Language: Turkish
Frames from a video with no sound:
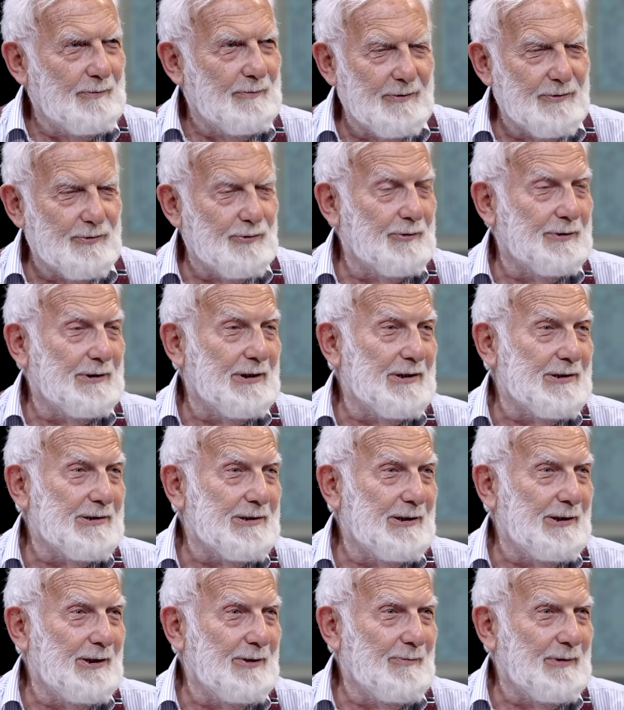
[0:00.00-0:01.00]
Sultan
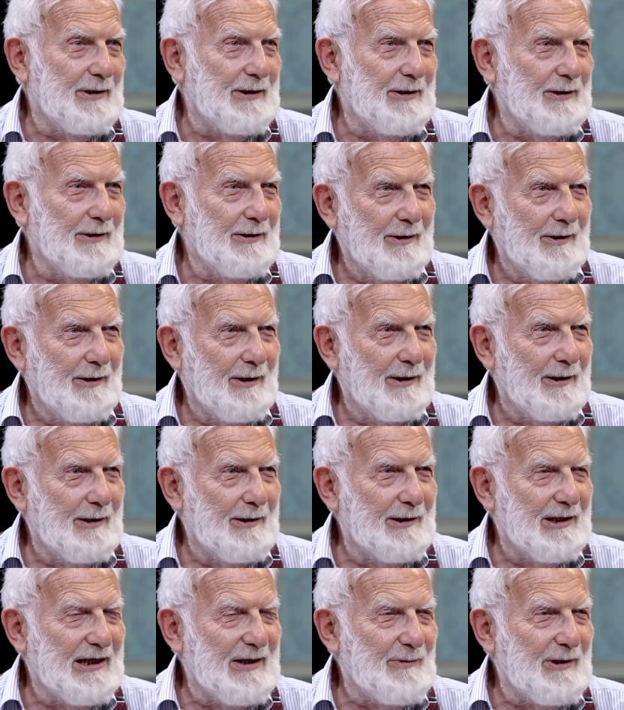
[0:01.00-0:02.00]
Selim'le
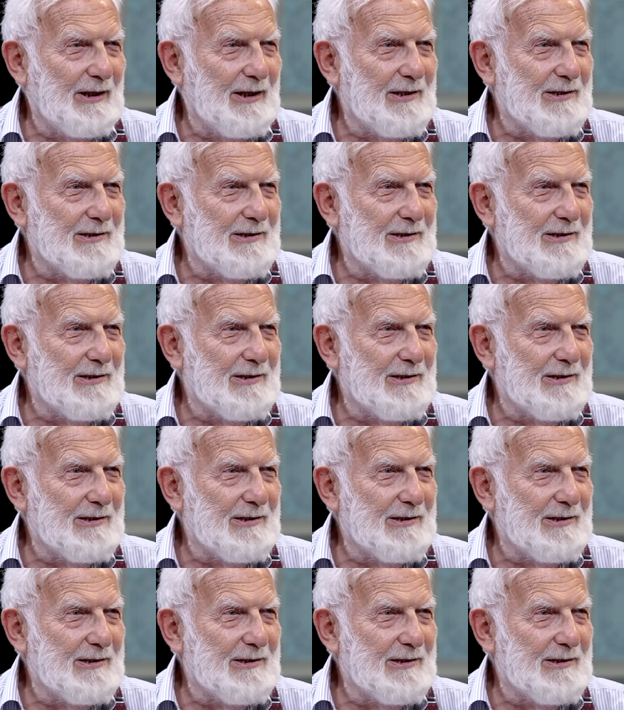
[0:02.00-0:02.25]
Yahya Kemal'e